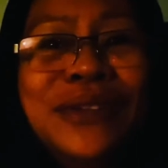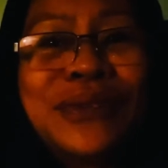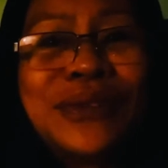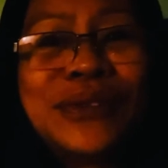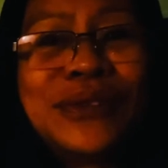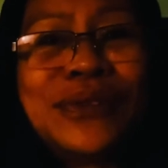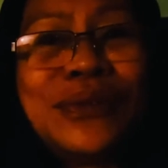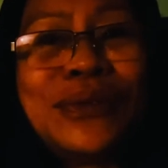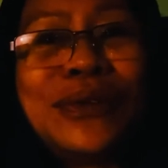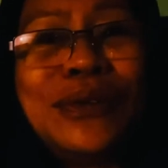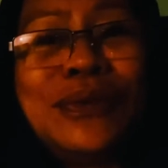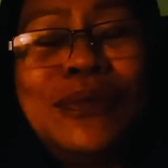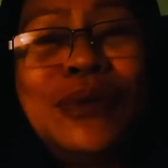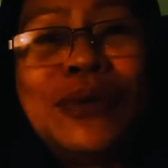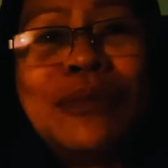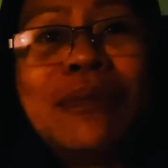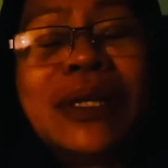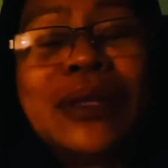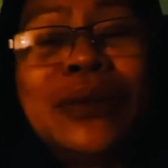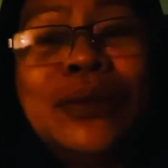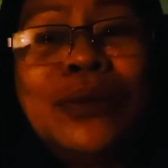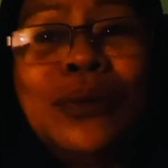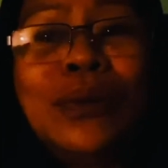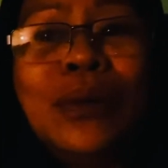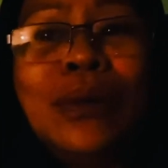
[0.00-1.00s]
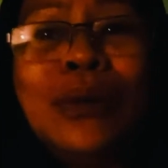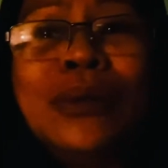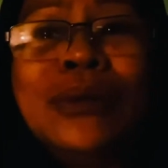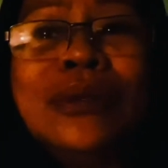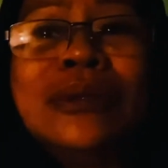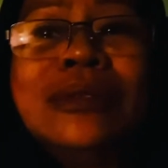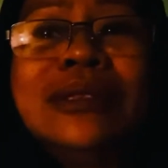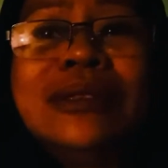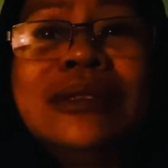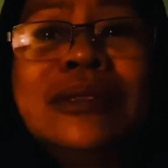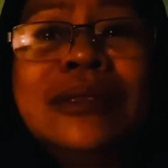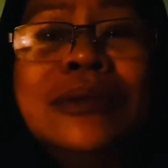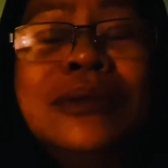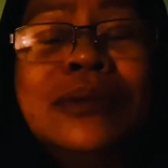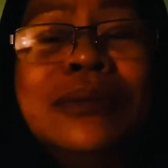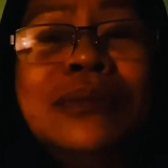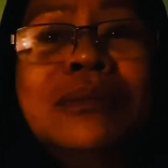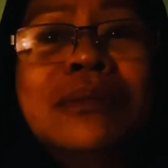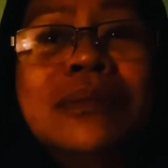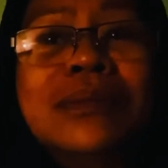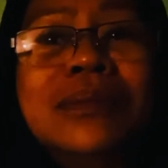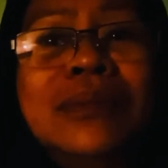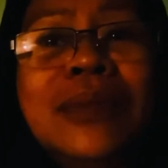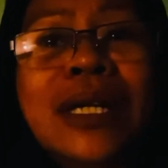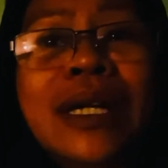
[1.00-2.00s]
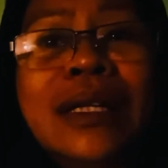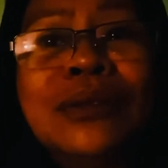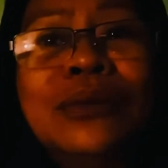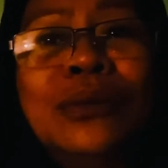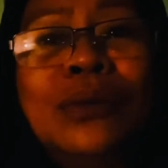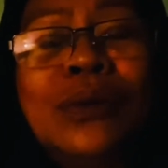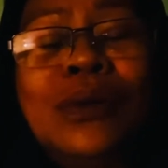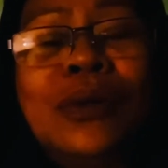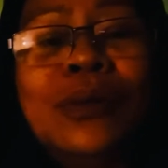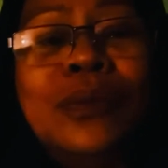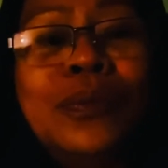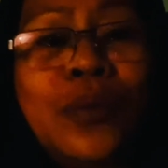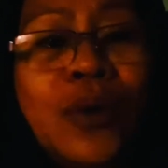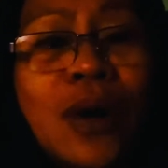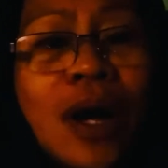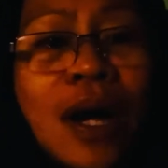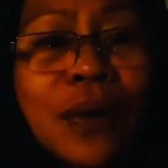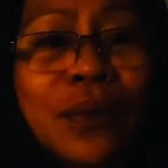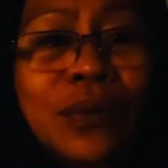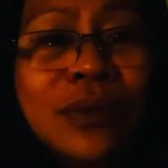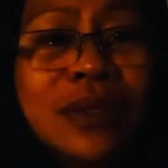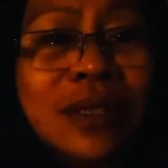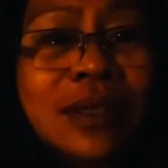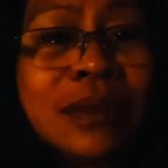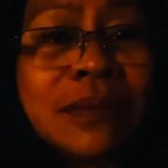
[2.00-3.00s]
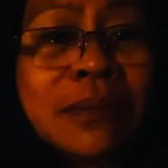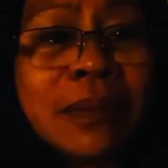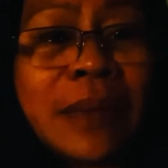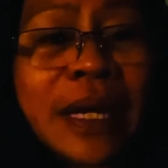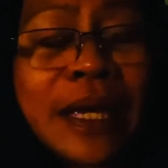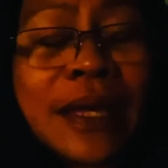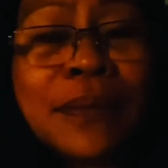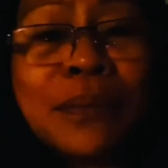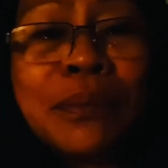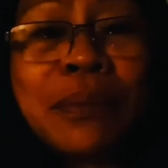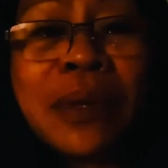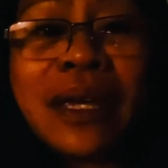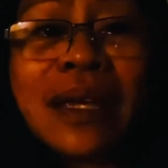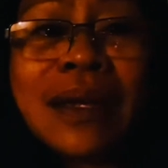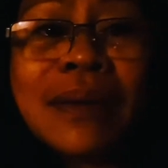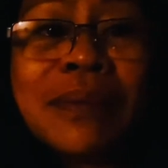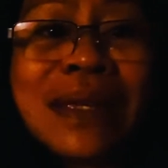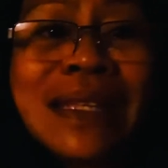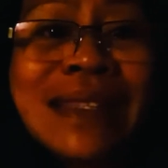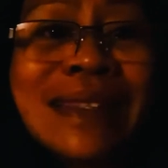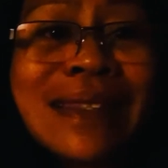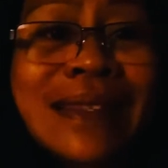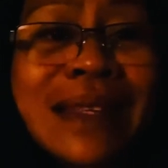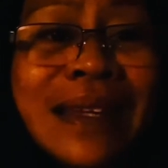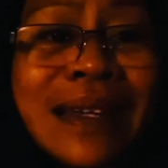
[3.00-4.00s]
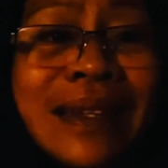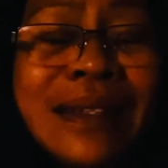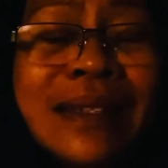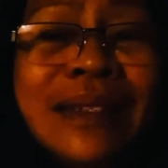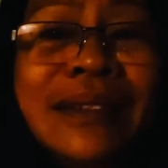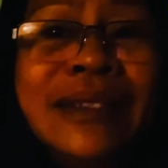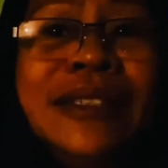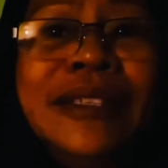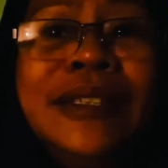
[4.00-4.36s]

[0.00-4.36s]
gusto ko pong matulog. Nakatulog po ako ng mahimbing minsan